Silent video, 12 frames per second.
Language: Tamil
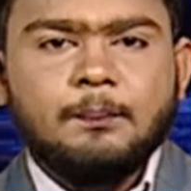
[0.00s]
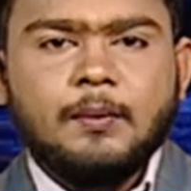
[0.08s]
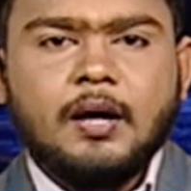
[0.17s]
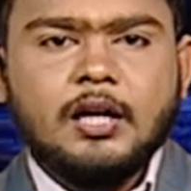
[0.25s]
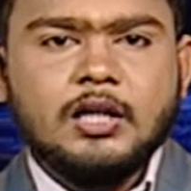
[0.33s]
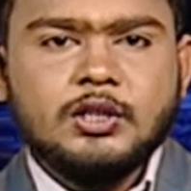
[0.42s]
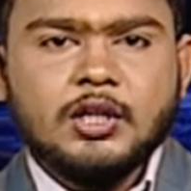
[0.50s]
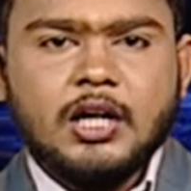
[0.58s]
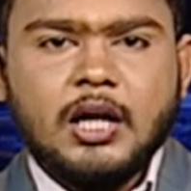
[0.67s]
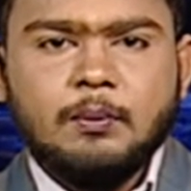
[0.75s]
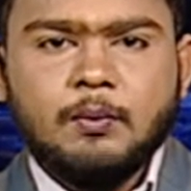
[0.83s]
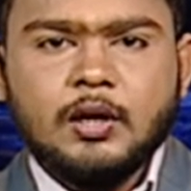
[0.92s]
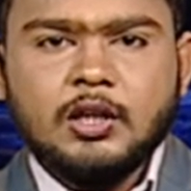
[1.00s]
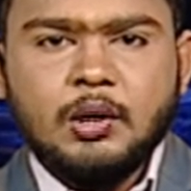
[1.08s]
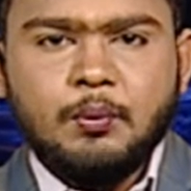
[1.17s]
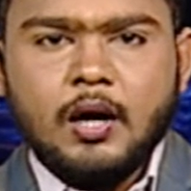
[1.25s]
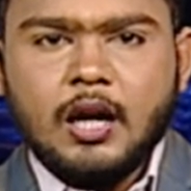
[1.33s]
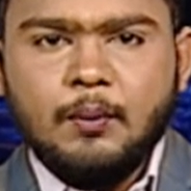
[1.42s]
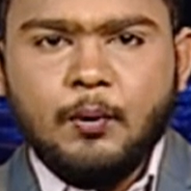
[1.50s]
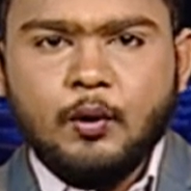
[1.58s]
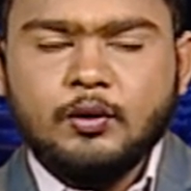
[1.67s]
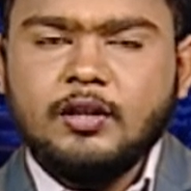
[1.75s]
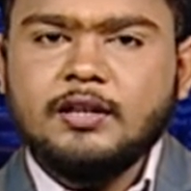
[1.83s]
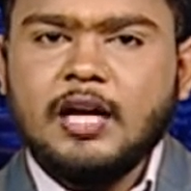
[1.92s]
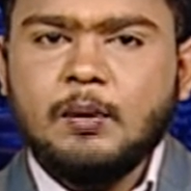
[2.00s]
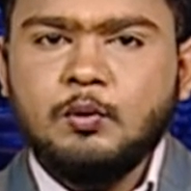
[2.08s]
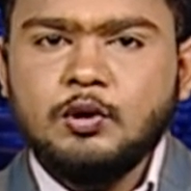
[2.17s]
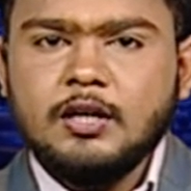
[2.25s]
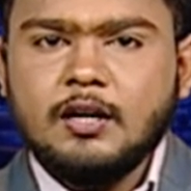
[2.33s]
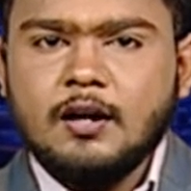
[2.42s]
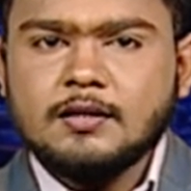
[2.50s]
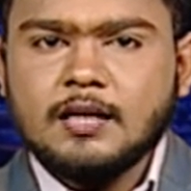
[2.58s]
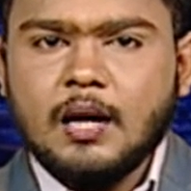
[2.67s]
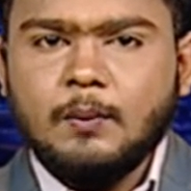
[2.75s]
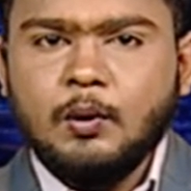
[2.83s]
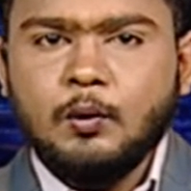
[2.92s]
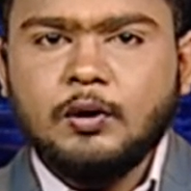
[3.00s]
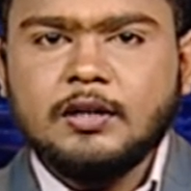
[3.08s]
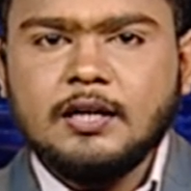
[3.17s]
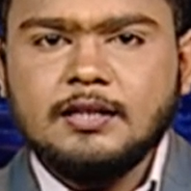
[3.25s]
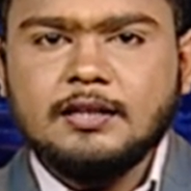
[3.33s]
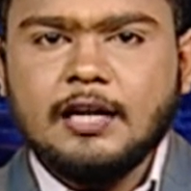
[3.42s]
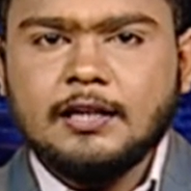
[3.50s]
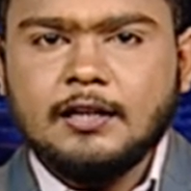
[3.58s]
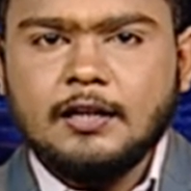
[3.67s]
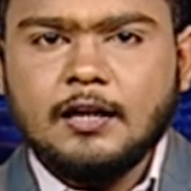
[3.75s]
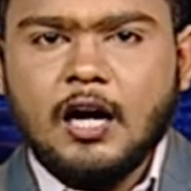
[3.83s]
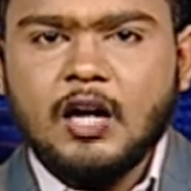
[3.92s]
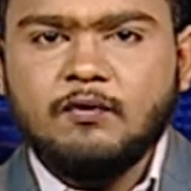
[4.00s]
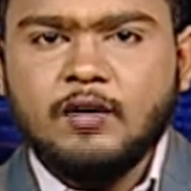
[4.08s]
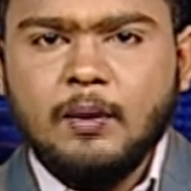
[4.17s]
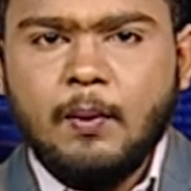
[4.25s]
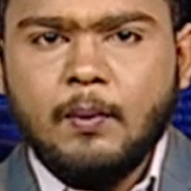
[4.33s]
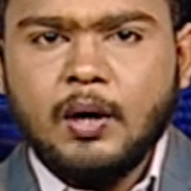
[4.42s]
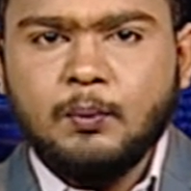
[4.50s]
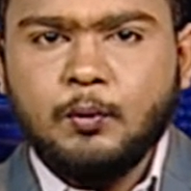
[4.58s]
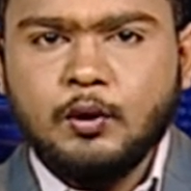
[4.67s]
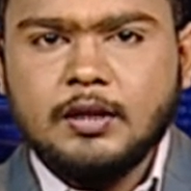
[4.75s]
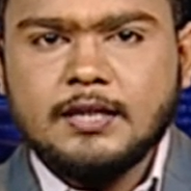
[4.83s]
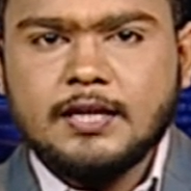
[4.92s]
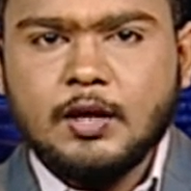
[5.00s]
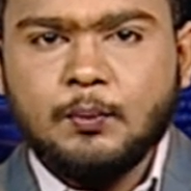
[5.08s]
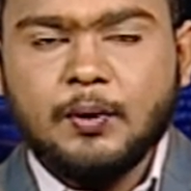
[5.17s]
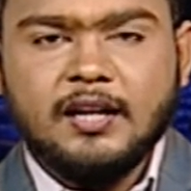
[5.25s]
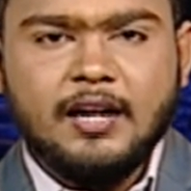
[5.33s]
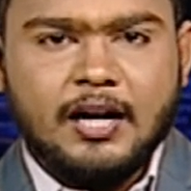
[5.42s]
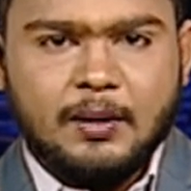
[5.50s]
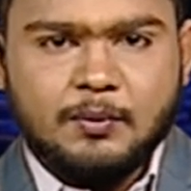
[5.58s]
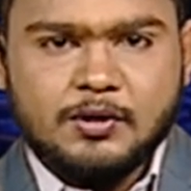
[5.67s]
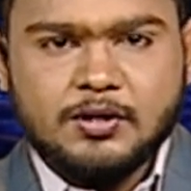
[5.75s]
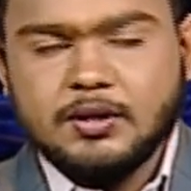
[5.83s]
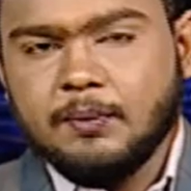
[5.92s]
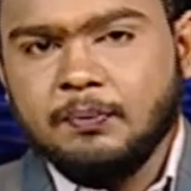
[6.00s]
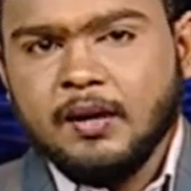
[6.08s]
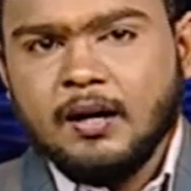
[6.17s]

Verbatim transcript: மேற்கு சென்னை மதுரை வாயில் பகுதி தேமுதிக சார்பில் உட்கட்சி தேர்தலுக்கான விருப்ப மனு பூர்த்தி செய்யும் பணி நடைபெற்றது